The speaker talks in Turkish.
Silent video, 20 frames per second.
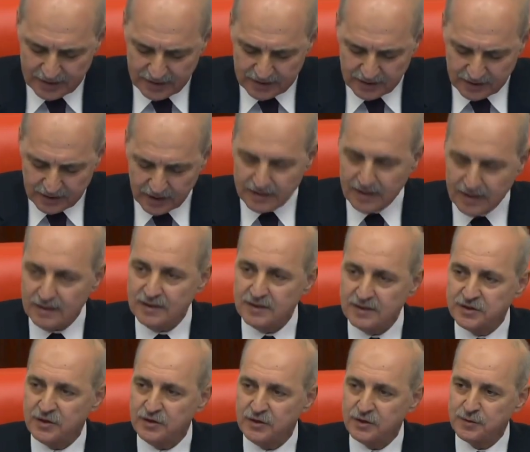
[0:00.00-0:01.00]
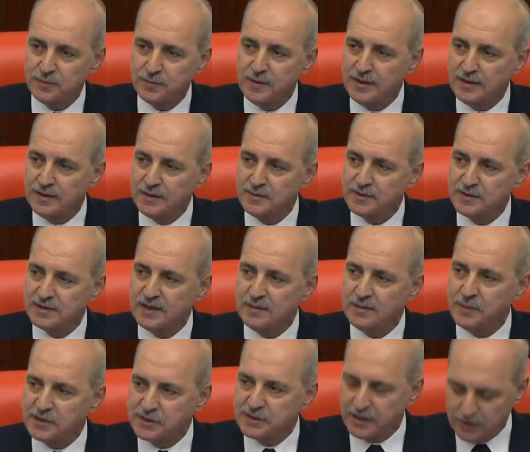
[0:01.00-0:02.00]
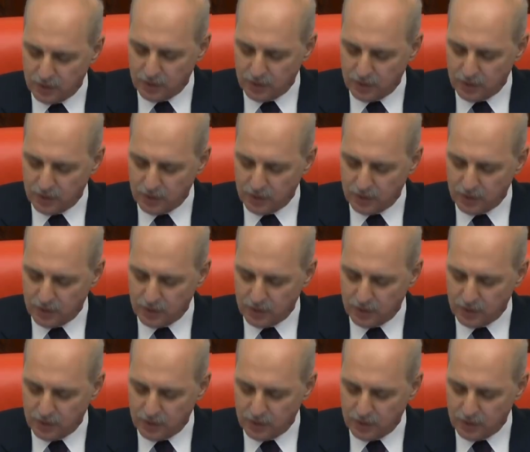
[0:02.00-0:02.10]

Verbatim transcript: kararlı çalışmalarımızda başarı